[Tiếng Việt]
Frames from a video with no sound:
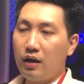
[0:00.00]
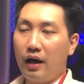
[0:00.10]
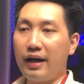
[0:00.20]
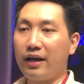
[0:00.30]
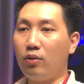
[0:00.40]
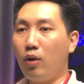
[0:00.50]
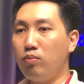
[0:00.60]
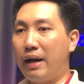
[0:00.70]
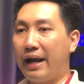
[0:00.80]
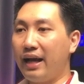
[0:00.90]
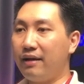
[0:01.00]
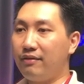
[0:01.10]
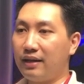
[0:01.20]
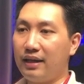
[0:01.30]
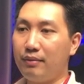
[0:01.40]
ở đây có bốn bản ha
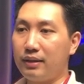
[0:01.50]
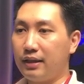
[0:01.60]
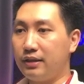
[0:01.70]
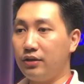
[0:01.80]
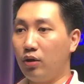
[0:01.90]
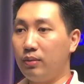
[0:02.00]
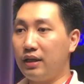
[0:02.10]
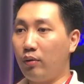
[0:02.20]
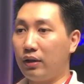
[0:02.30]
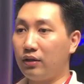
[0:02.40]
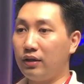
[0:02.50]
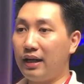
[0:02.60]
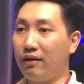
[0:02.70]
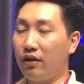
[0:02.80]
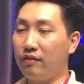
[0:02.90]
và khi mà anh chị sử dụng anh chị hoàn toàn có
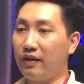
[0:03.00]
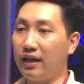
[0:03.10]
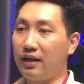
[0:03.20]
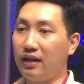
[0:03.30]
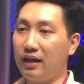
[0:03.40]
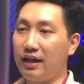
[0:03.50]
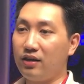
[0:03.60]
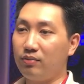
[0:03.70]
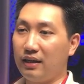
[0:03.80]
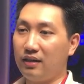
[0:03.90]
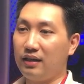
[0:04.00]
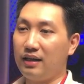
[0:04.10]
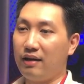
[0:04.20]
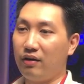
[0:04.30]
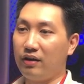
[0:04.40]
thể download vậy ha ở đây chúng ta có thể
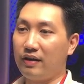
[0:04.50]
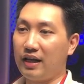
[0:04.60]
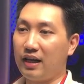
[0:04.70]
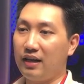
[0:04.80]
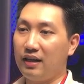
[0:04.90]
download ở đây